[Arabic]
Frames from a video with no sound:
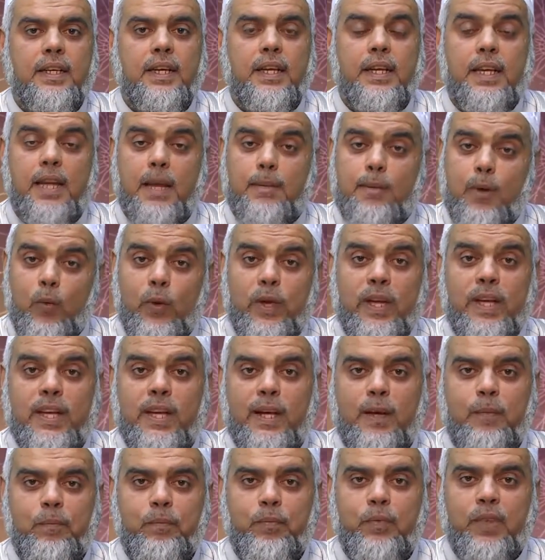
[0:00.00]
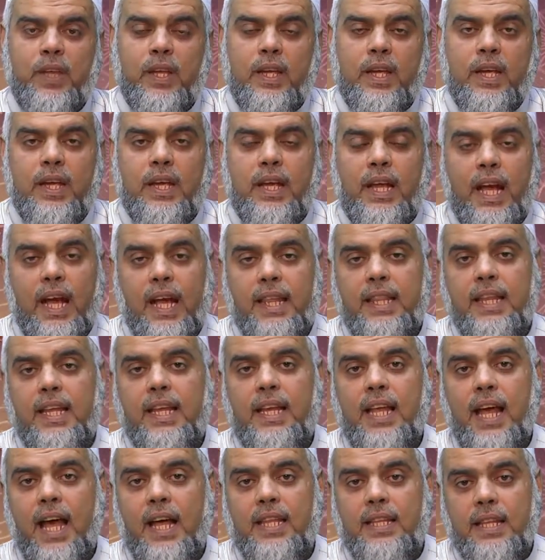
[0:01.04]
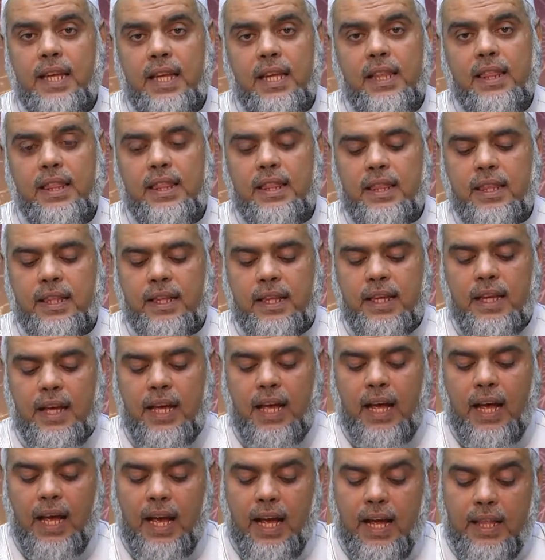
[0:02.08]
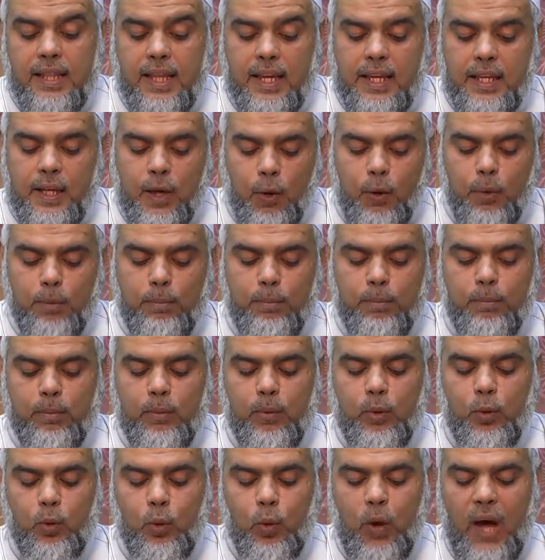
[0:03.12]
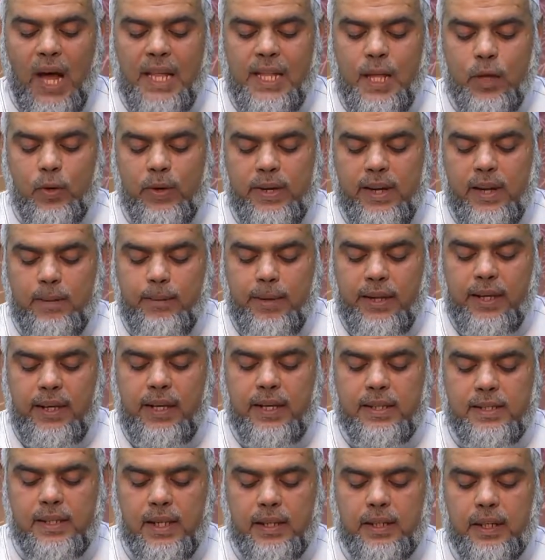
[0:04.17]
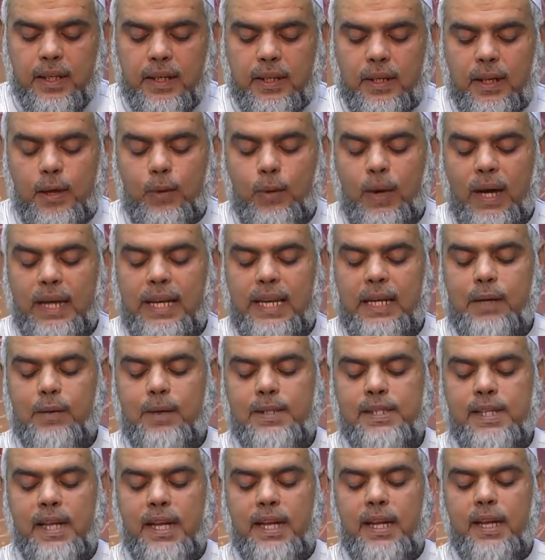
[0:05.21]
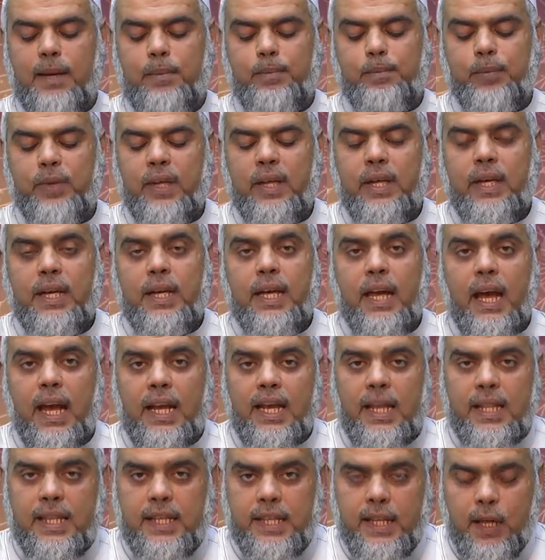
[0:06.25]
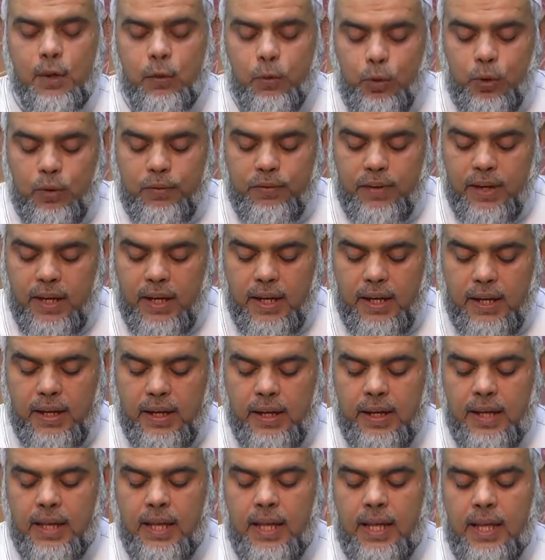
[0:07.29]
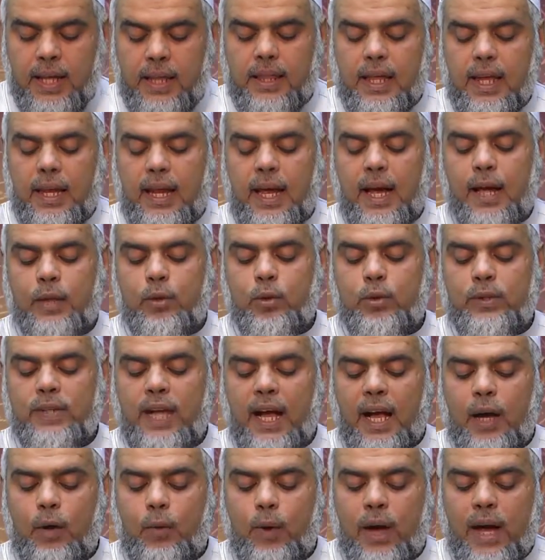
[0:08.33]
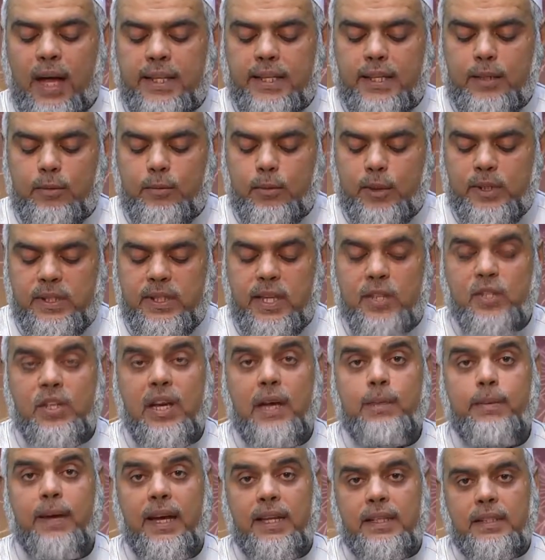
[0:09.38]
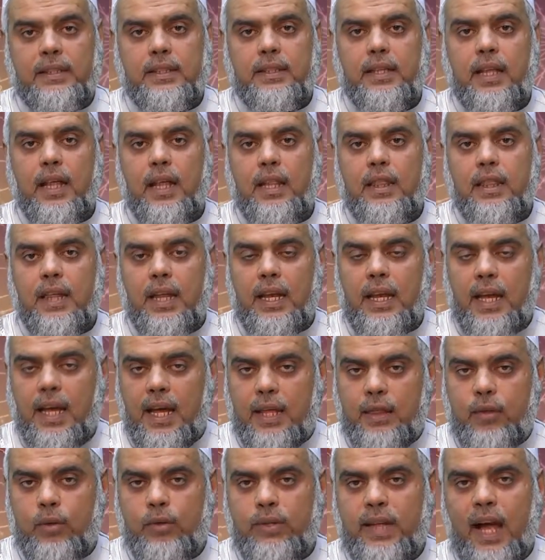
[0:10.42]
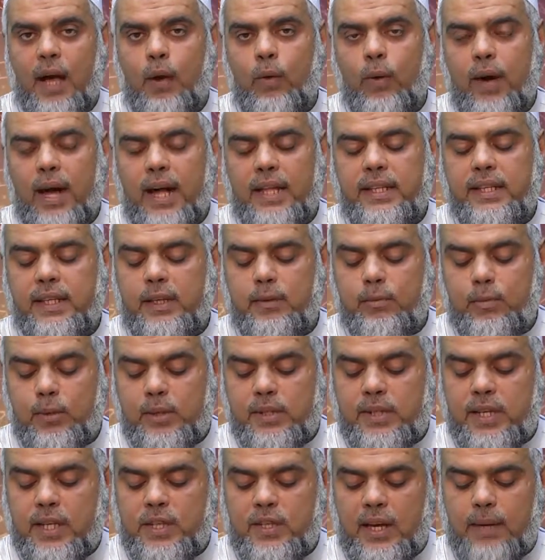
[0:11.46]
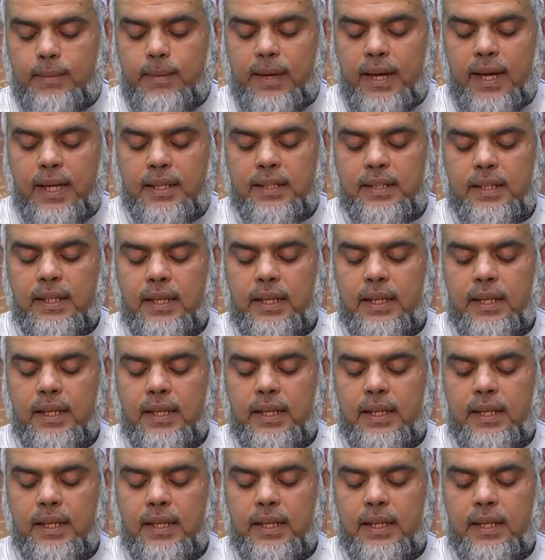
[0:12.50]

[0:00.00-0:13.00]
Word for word: نبوية هذه الحديث هذا اليوم هو حديث النبي صلى الله عليه وسلم الذي يقول فيه ثلاث دعوات مستجابات ثلاث دعوات مستجابات